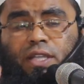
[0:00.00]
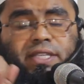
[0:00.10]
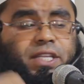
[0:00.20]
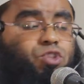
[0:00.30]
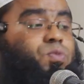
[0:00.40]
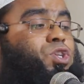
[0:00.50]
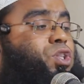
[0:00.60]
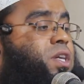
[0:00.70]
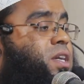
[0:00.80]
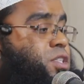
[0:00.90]
যে তুমি
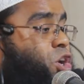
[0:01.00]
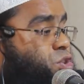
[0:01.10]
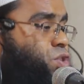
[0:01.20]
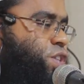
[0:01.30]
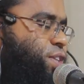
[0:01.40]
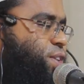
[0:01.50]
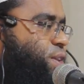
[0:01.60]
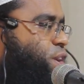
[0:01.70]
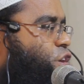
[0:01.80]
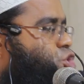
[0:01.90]
যদি শর্ত দিয়েছিল
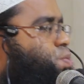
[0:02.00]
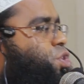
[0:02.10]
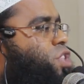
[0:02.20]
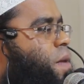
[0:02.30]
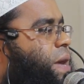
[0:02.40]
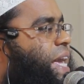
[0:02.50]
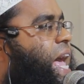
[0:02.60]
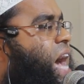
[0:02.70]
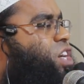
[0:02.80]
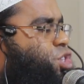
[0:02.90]
তুমি যদি আমাকে
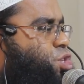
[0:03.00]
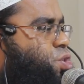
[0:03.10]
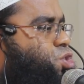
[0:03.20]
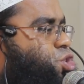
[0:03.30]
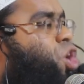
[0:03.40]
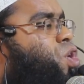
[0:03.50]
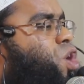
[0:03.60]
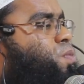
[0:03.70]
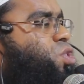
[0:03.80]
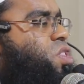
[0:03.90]
একশো স্বর্ণ
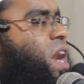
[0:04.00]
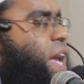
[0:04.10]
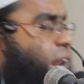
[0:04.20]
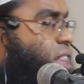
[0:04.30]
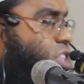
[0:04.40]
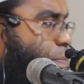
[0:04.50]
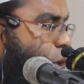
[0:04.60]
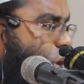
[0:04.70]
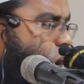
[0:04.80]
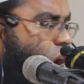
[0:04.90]
মুদ্রা এনে দিতে
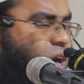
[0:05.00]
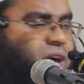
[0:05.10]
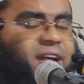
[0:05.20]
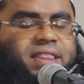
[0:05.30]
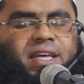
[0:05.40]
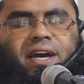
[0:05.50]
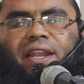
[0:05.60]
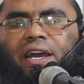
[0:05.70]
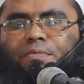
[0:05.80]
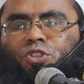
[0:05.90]
পারো
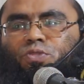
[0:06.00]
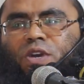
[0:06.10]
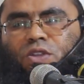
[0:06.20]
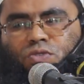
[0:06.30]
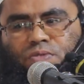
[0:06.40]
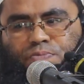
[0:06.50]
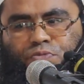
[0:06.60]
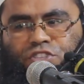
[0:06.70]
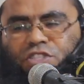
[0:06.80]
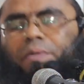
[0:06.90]
তাহলে আমি তোমার
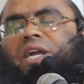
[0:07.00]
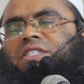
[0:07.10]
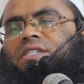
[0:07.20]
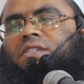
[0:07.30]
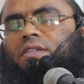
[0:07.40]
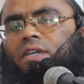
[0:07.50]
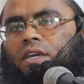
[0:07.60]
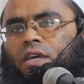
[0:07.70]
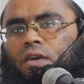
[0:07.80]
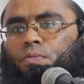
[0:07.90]
প্রস্তাবে রাজি
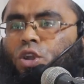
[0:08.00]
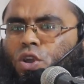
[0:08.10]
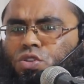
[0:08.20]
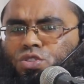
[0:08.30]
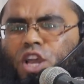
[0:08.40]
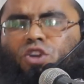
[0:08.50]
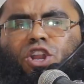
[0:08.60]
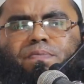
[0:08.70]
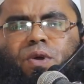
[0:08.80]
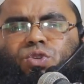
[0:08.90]
মনে করছিল
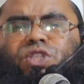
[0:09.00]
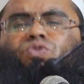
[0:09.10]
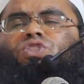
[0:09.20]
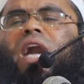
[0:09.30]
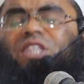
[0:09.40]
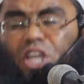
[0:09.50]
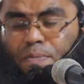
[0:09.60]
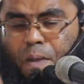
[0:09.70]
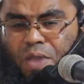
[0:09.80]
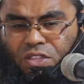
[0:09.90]
গরিব মানুষ কোথা থেকে
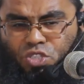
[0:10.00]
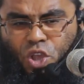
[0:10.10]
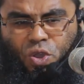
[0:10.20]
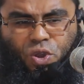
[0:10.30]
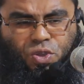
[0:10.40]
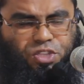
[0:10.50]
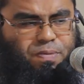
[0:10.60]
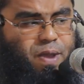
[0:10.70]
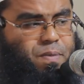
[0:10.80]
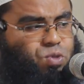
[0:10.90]
পাবে এত সংগ্রহ করতে
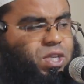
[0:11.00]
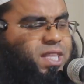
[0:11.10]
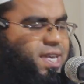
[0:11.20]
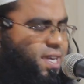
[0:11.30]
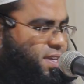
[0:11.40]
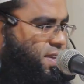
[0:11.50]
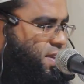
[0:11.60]
পারবে কোথা থেকে